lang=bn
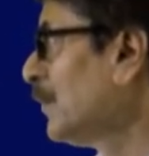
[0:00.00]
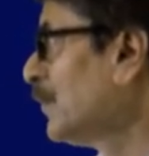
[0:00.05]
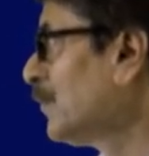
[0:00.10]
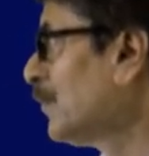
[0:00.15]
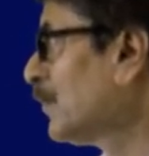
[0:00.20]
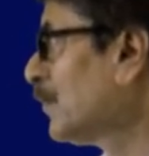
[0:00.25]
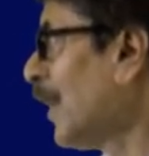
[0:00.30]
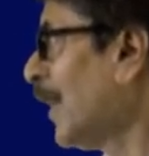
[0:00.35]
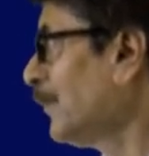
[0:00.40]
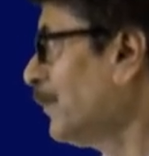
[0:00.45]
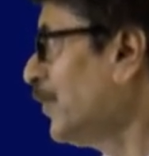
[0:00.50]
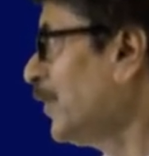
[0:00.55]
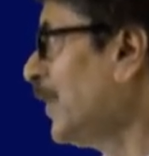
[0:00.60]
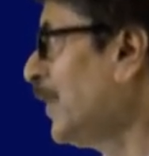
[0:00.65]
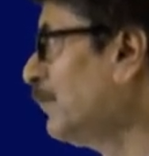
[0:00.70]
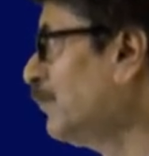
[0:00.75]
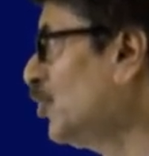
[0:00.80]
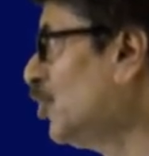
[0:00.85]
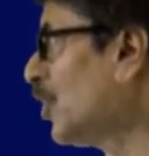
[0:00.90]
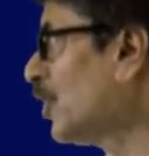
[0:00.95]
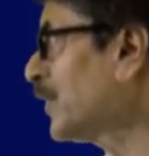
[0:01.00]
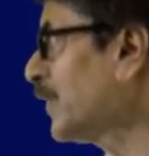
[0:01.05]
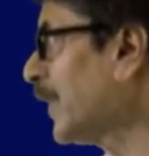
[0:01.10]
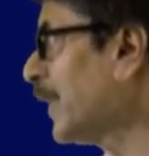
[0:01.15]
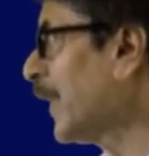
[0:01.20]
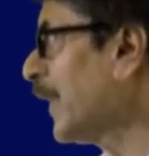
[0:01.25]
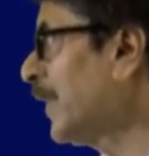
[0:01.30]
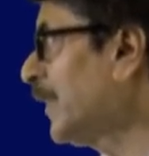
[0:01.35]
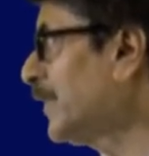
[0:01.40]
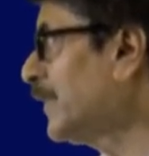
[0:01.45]
তো কার্বনিল
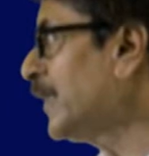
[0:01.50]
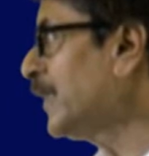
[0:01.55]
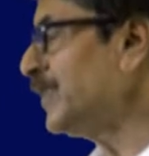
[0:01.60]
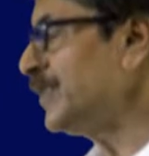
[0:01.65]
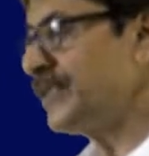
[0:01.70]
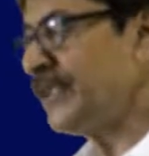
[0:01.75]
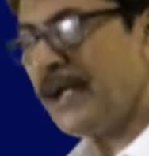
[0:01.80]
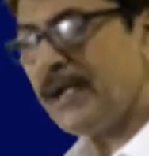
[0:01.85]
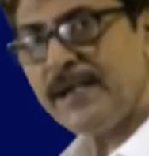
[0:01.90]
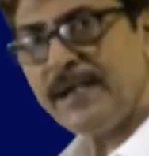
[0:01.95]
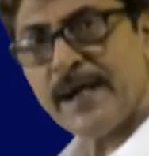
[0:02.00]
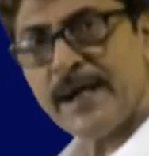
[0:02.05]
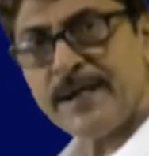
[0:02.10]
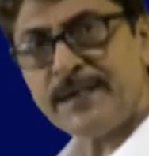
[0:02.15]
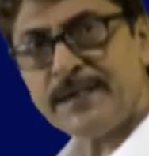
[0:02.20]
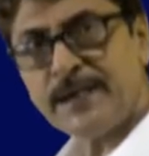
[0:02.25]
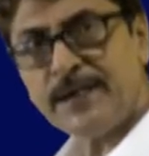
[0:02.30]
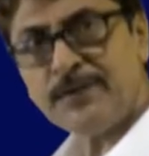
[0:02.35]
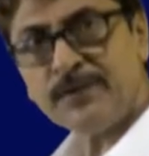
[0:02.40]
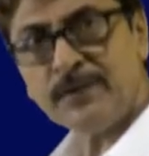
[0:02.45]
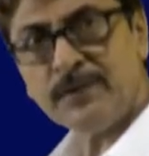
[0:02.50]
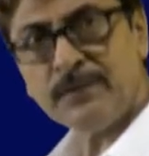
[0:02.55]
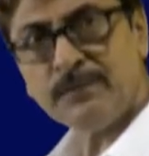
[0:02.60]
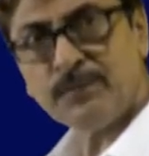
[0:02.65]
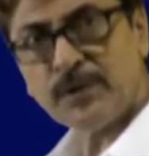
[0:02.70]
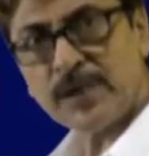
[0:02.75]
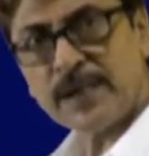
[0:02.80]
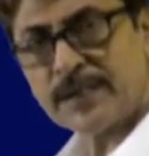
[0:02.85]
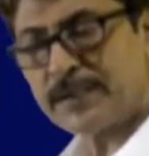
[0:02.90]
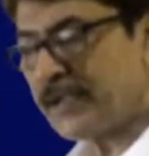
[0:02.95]
মূলকটাকে এখানে দেখেছি অ্যালডিহাইড কিটন
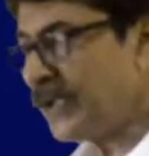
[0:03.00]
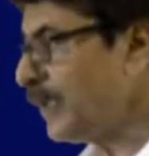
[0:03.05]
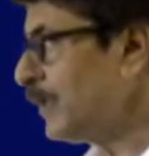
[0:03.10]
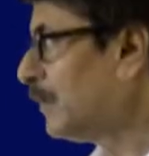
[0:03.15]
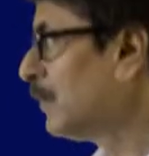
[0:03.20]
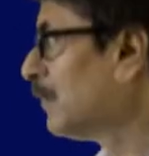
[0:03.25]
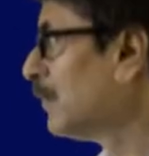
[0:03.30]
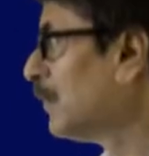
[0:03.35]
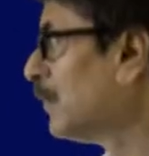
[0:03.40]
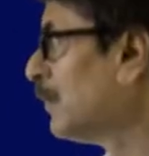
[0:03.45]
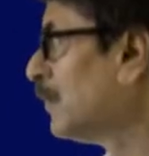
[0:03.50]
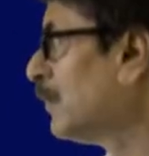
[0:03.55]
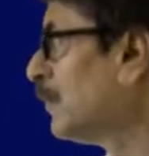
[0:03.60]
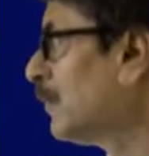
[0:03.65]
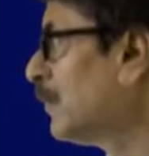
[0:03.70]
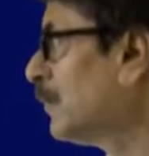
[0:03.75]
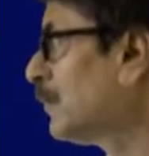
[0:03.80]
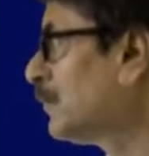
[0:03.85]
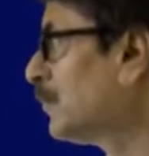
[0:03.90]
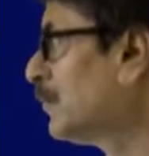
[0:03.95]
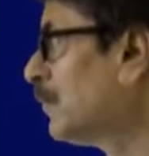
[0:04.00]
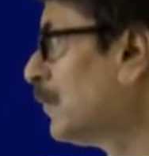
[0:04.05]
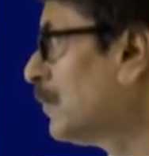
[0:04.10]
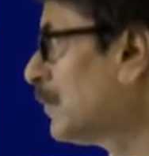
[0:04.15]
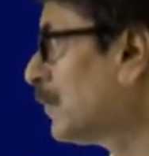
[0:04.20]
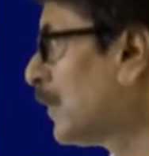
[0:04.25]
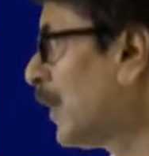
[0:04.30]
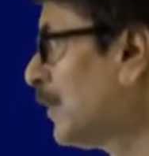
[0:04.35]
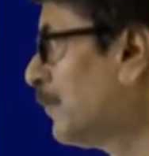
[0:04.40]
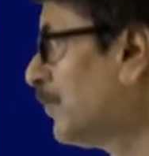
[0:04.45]
বোঝাতে তো
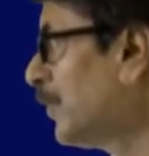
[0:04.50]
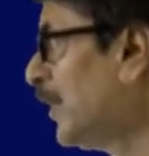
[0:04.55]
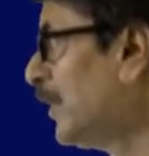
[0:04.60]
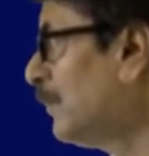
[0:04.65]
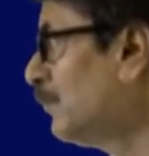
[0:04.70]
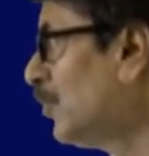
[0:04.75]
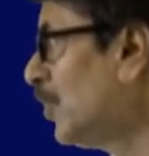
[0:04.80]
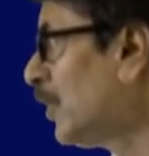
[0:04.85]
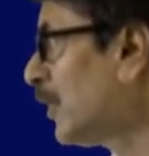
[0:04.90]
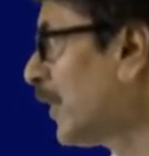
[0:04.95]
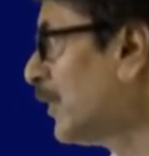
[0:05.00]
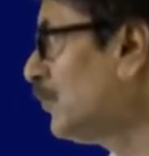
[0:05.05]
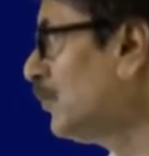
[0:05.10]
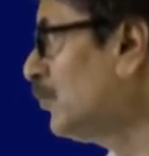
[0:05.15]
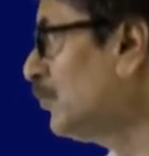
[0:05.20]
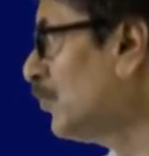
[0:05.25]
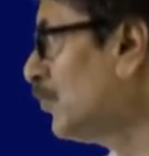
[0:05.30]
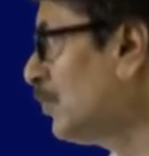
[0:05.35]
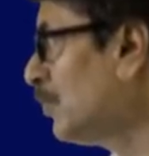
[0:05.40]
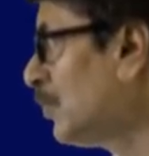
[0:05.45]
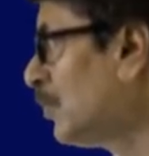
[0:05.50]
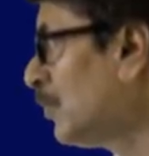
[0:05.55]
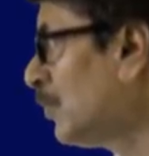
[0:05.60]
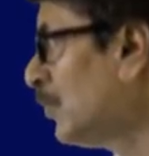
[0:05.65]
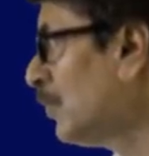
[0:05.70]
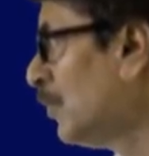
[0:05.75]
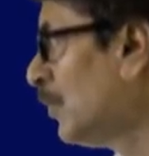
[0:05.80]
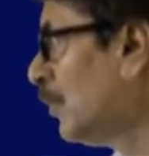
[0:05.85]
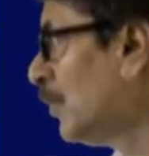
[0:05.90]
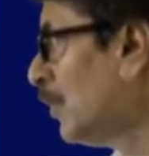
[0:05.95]
কার্বনিল মূলকের দুটো
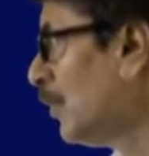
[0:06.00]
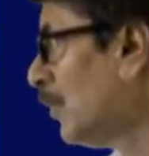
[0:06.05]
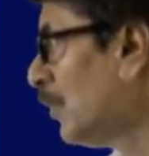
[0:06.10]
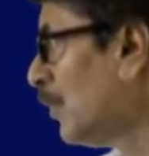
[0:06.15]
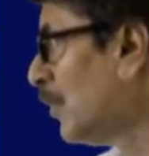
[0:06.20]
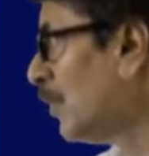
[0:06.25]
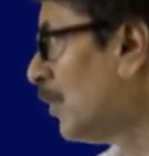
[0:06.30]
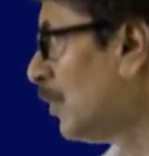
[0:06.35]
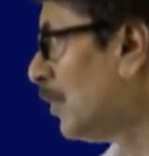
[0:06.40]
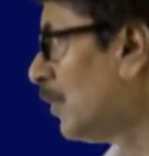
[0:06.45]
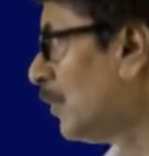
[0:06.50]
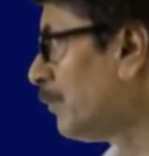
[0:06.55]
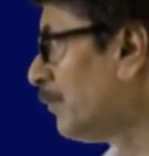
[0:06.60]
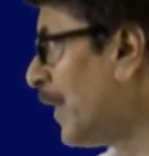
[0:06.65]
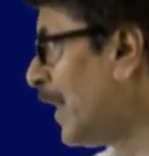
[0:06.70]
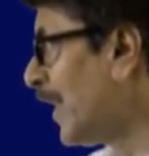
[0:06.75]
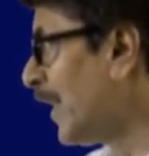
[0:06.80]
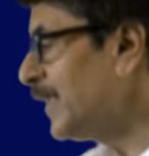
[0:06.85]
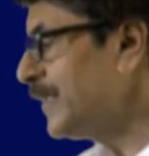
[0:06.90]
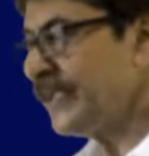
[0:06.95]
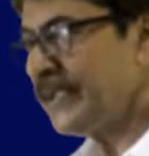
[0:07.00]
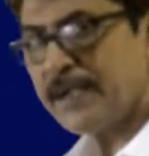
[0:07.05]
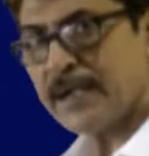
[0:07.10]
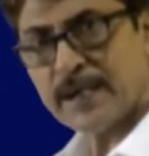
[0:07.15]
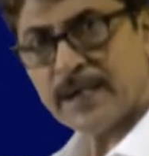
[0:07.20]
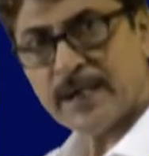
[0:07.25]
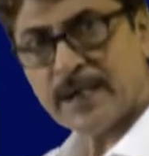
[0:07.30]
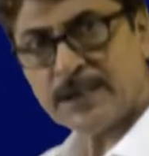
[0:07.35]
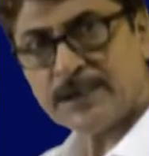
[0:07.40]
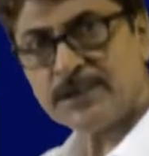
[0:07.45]
ফাঁকা যে
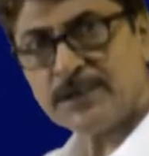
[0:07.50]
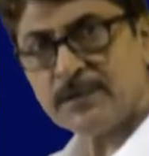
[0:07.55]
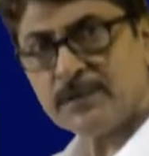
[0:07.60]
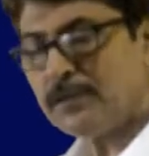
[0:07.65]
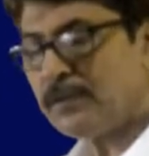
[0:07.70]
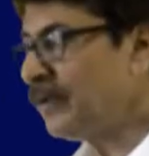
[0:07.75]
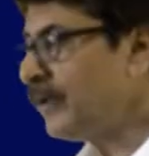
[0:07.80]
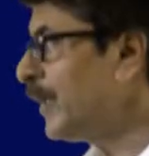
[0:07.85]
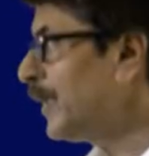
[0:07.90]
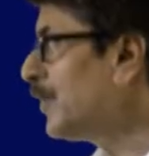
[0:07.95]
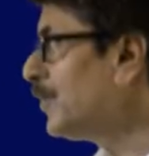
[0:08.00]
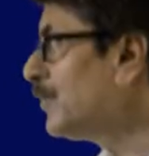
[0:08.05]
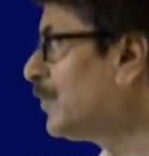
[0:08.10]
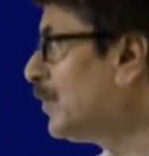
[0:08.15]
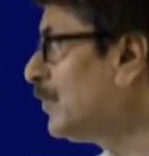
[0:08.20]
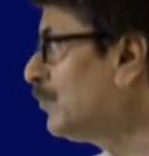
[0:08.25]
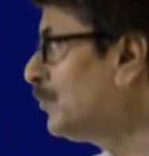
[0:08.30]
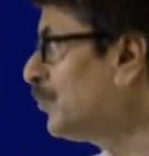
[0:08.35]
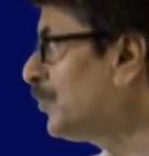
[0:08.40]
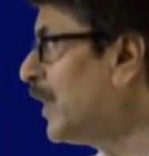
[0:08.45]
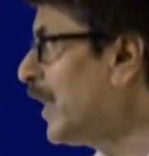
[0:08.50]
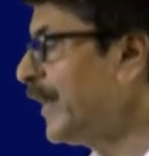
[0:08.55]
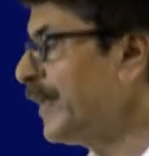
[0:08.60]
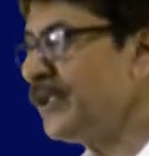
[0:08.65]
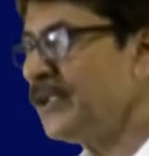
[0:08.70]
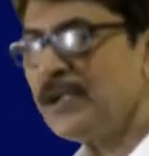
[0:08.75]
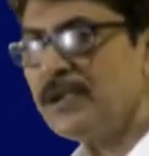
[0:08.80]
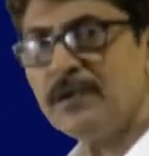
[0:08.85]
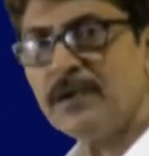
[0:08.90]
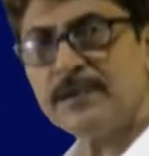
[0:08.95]
যেখানে আছে ওখানে যদি দুটোই
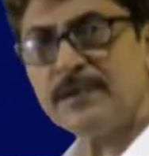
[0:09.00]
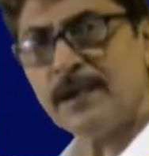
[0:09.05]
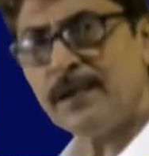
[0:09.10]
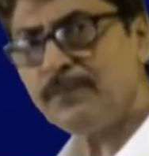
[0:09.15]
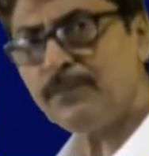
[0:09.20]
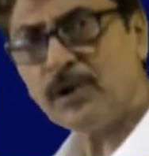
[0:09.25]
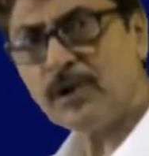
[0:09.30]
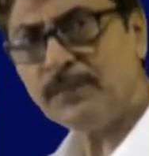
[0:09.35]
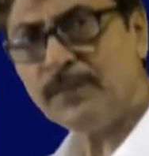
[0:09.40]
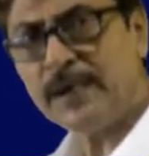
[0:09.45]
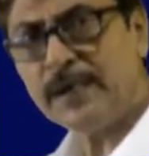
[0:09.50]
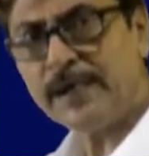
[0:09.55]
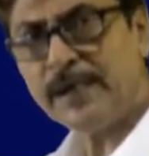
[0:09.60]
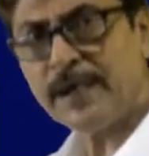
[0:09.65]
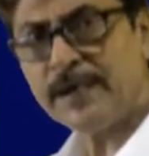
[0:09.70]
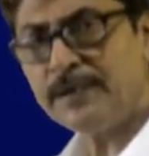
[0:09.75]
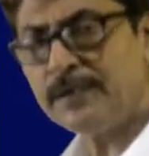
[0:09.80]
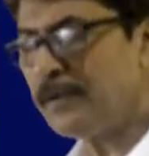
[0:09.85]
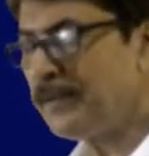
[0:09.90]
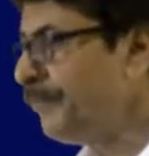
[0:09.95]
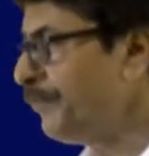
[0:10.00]
হাইড্রোজেন হয় তাহলে ফর্মালডিহাইড